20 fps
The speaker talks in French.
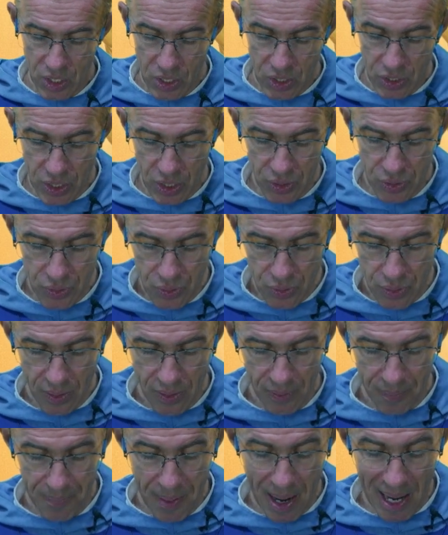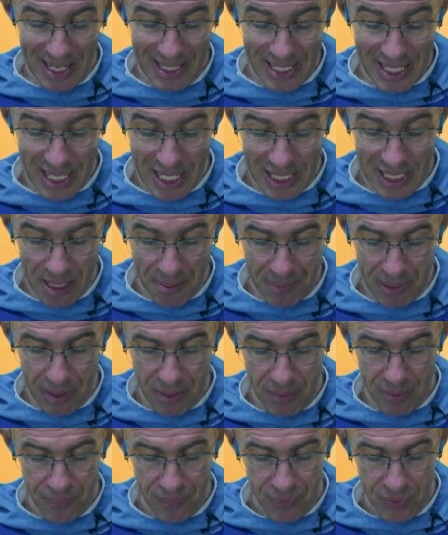Jésus parle à ses disciples.
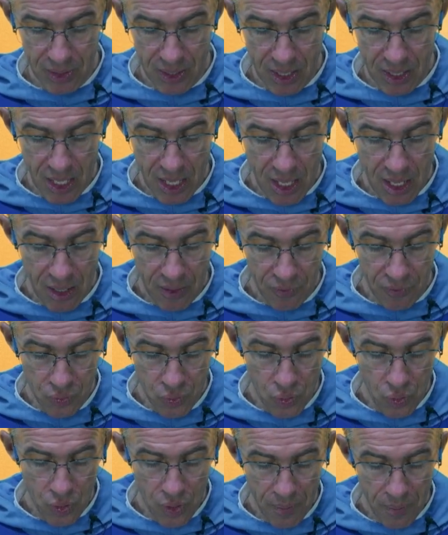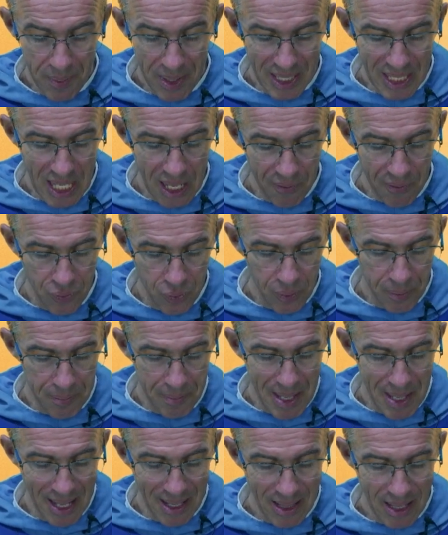Vous mettez-vous
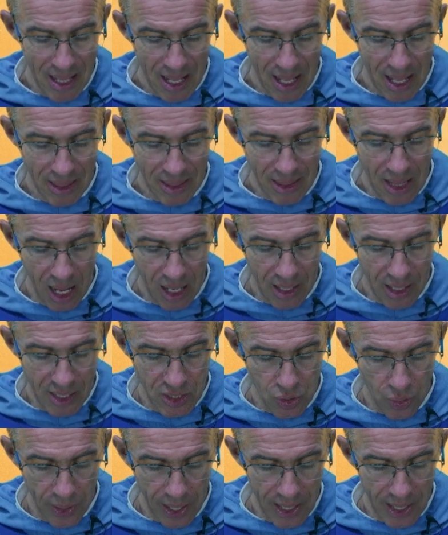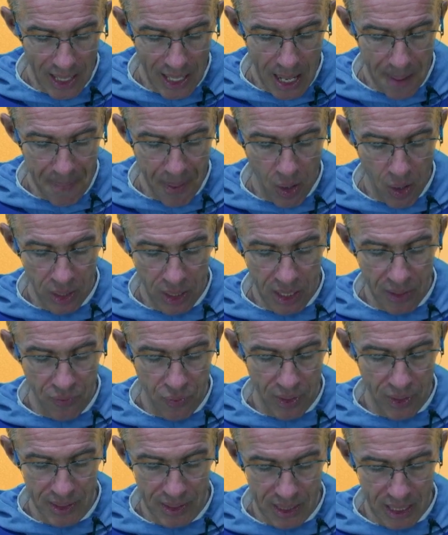bien dans les oreilles les paroles que
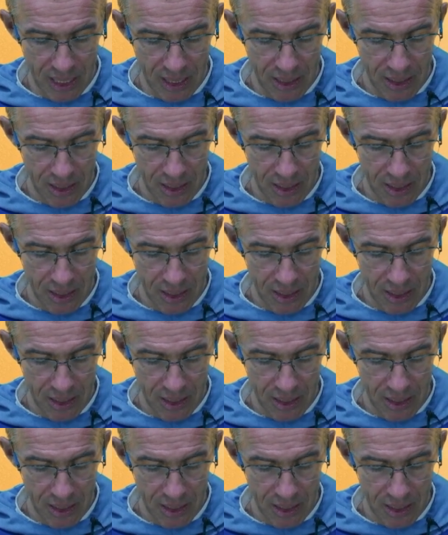voici.